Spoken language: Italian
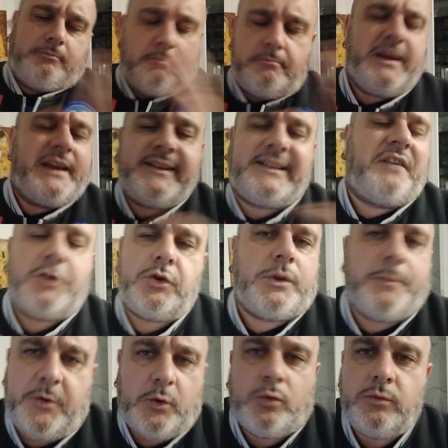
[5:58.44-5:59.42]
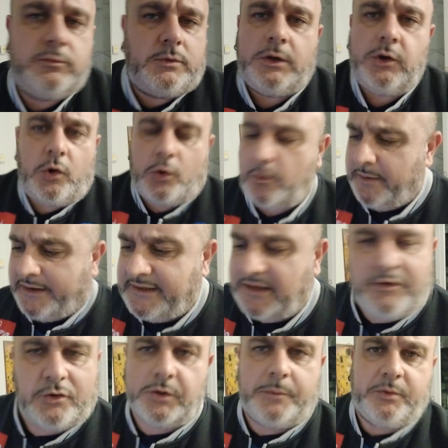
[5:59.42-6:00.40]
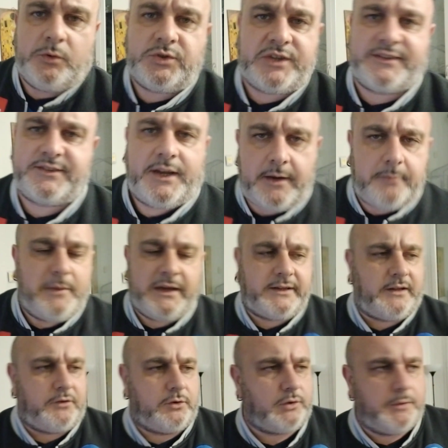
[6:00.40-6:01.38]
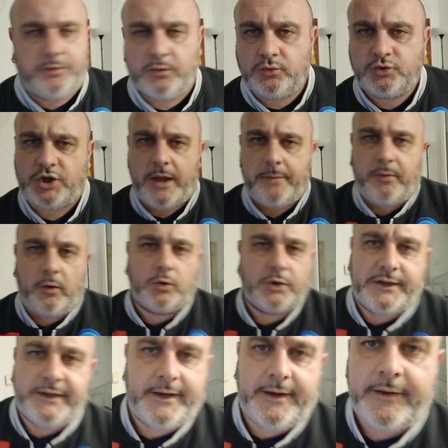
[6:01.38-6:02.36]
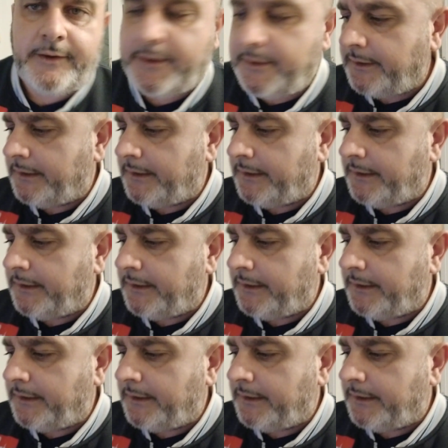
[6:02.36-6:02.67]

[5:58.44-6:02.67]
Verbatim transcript: meritavano di più, loro meritavano di più stasera, meritavano di più, cioè poco da dire.